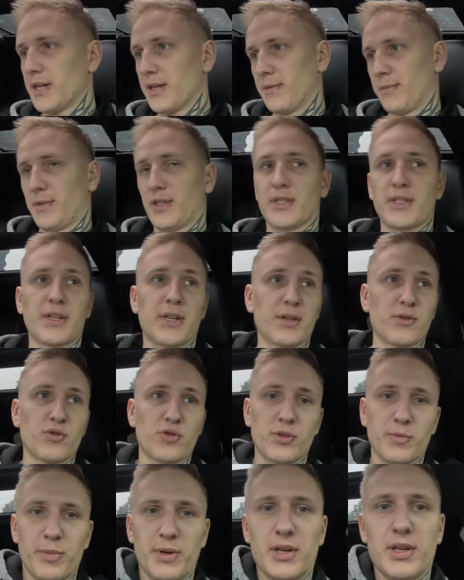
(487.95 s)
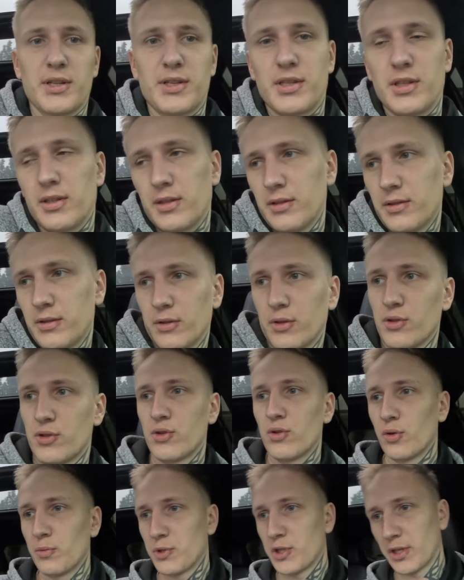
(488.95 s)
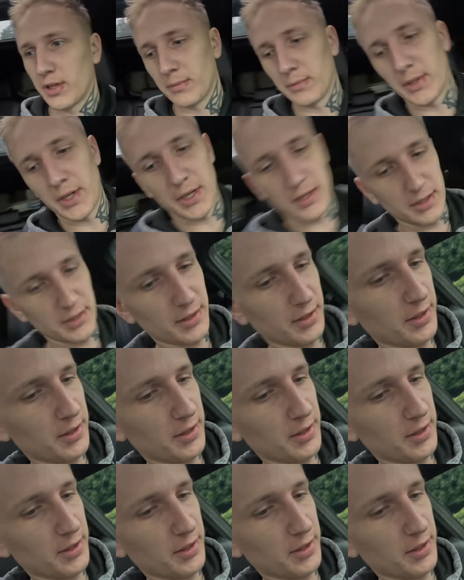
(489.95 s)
и мне сразу же прилетел нон-стопчиком третий